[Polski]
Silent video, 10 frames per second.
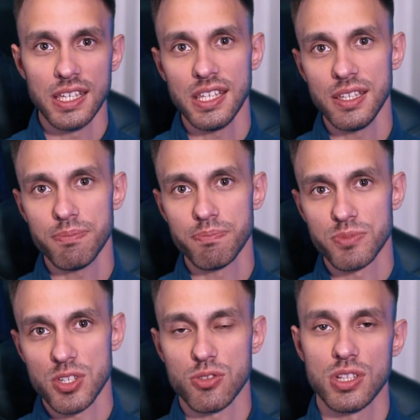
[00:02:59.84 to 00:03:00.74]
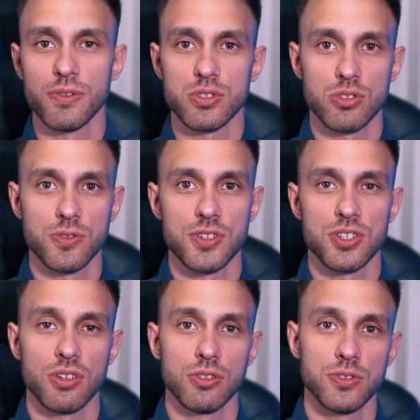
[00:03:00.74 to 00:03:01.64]
i częstotliwość
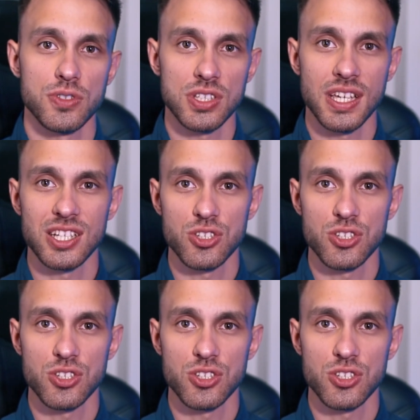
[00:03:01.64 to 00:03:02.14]
odświeżania